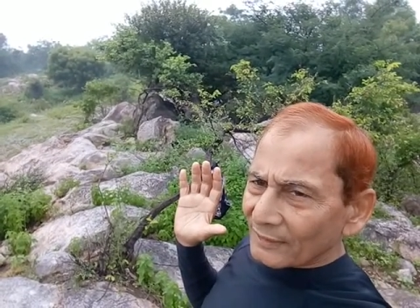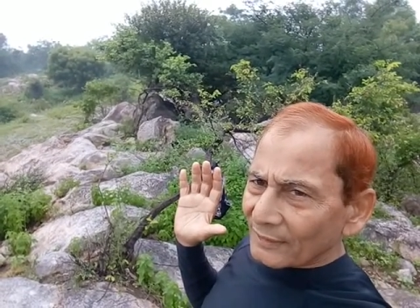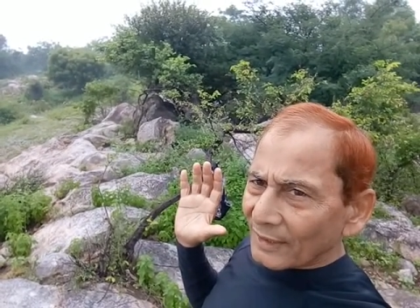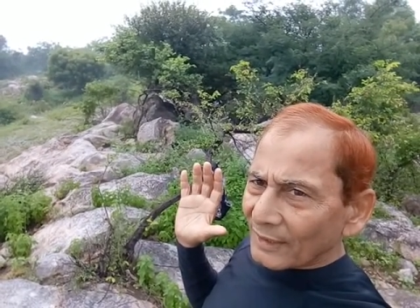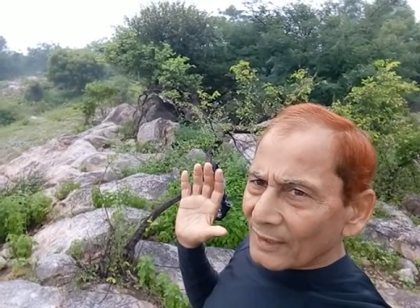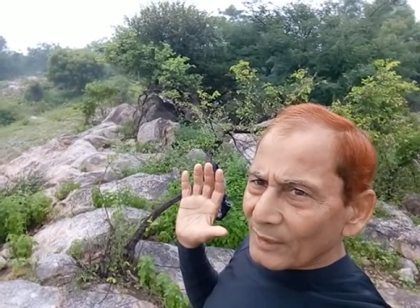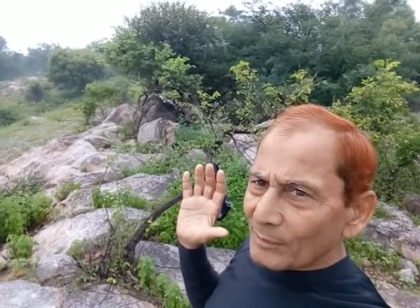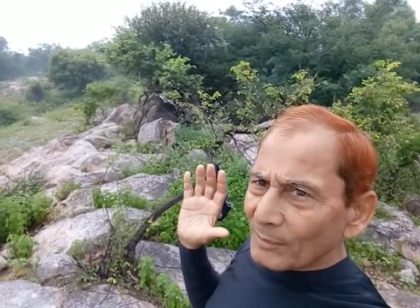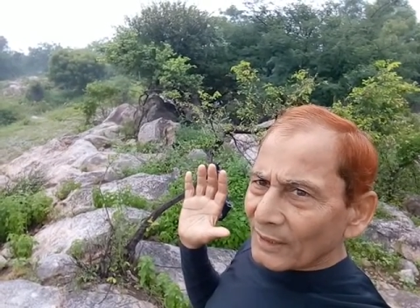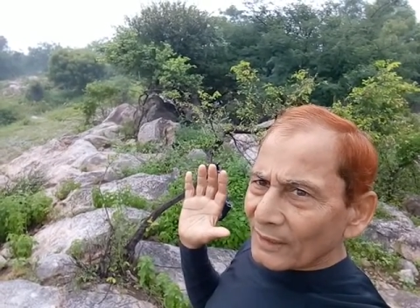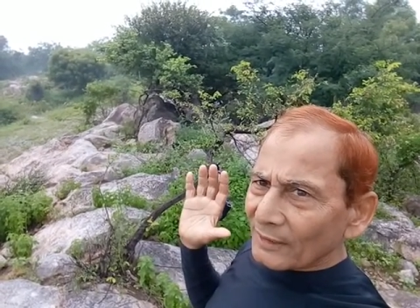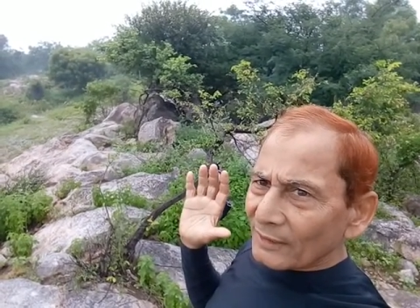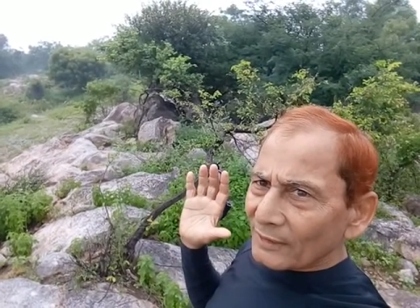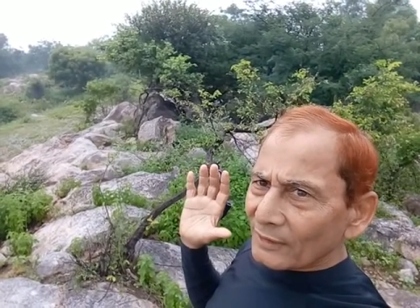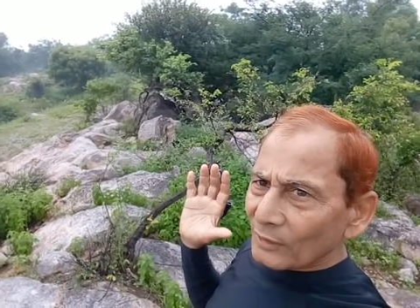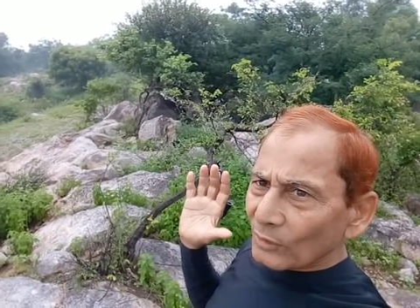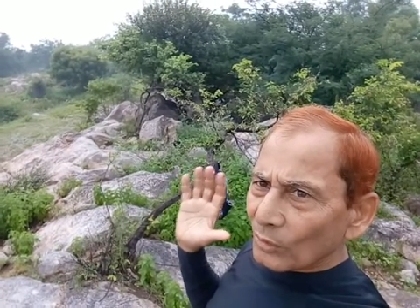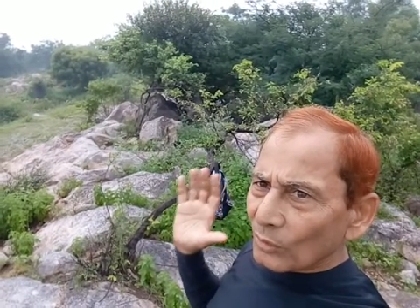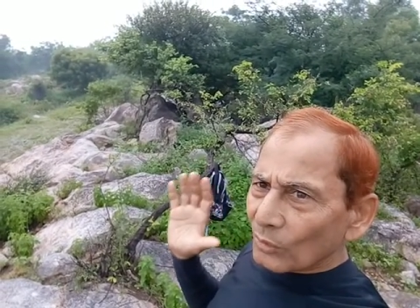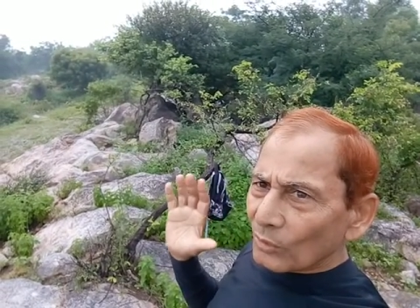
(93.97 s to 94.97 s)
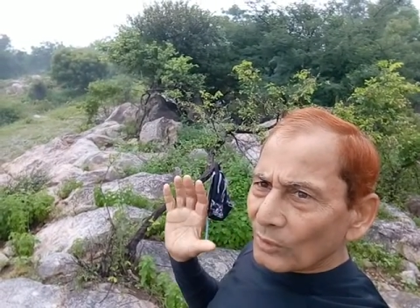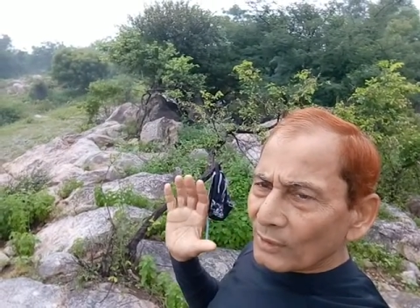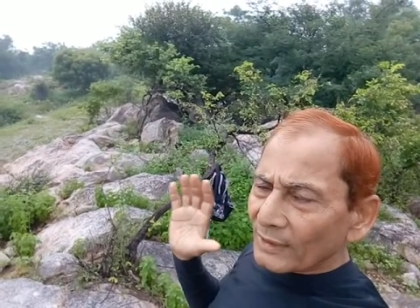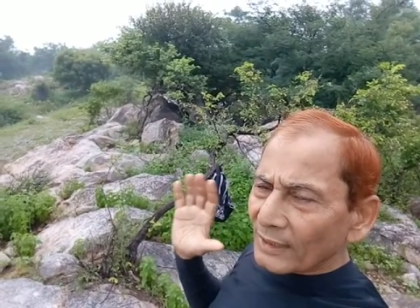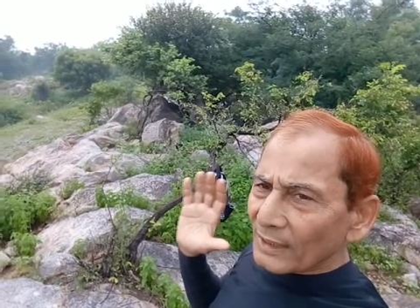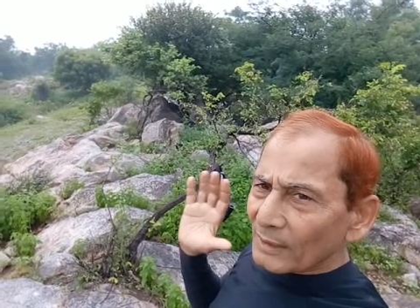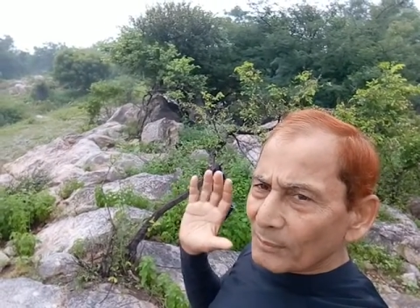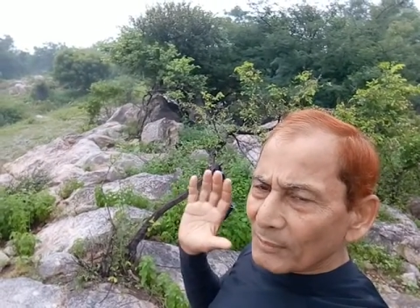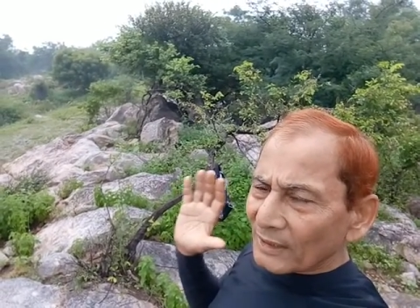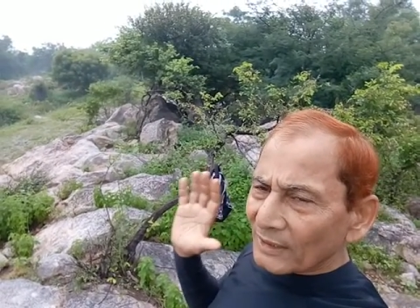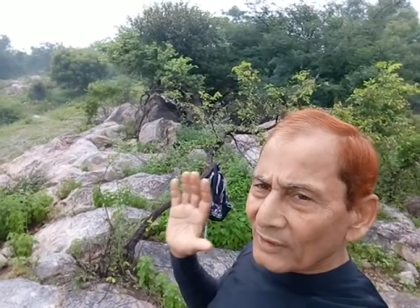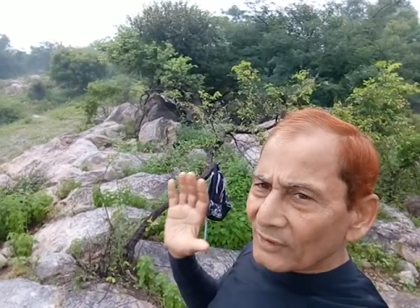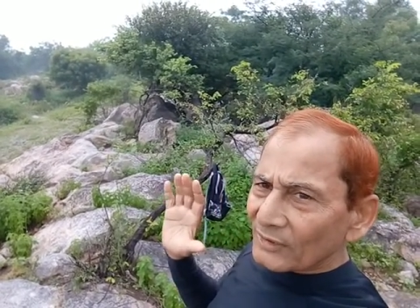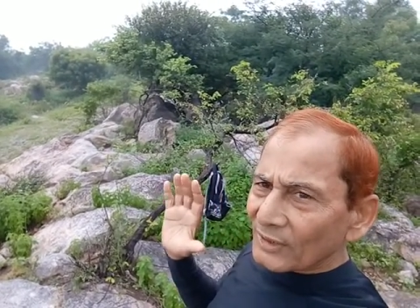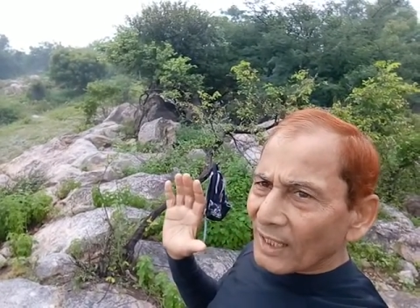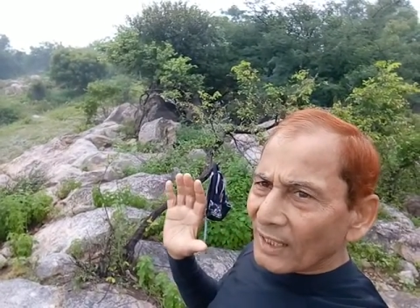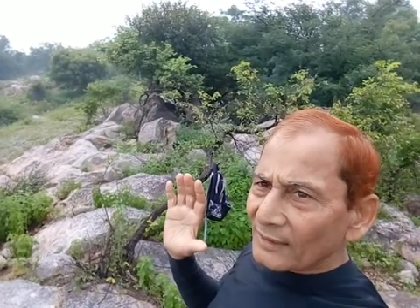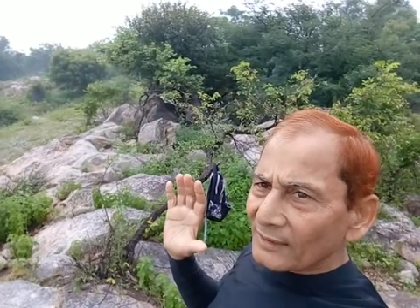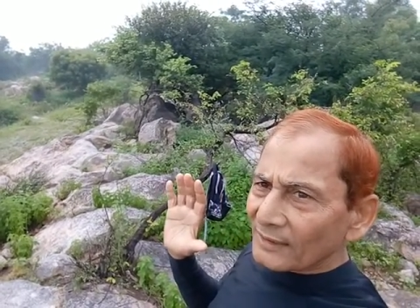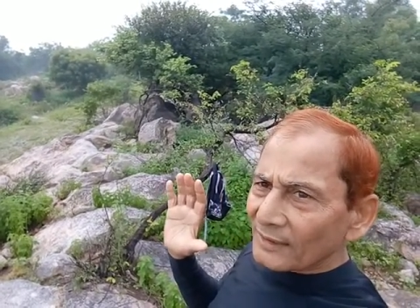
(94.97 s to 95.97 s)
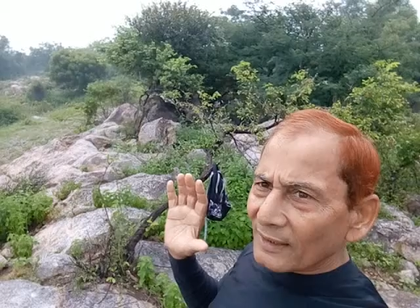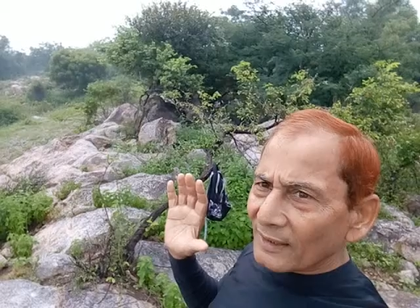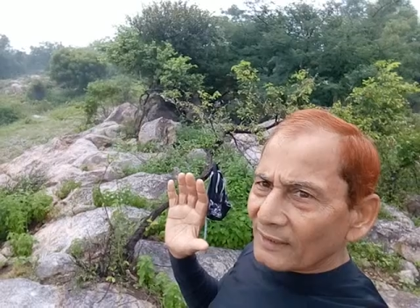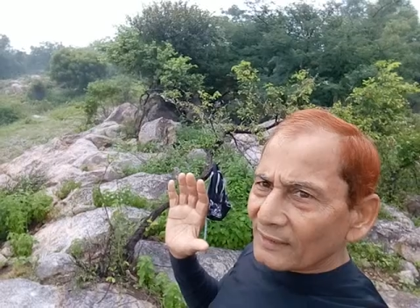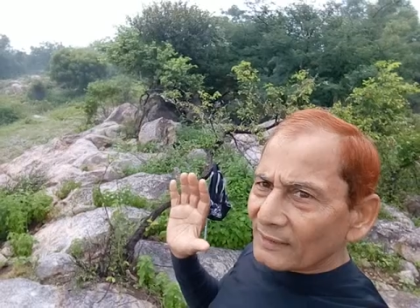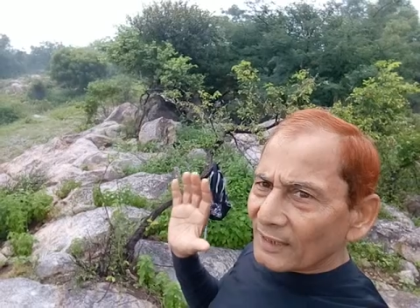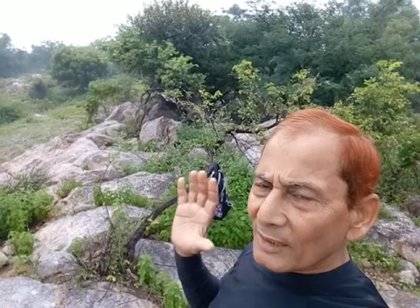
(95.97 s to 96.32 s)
यही मेरी योग यही मेरी साधना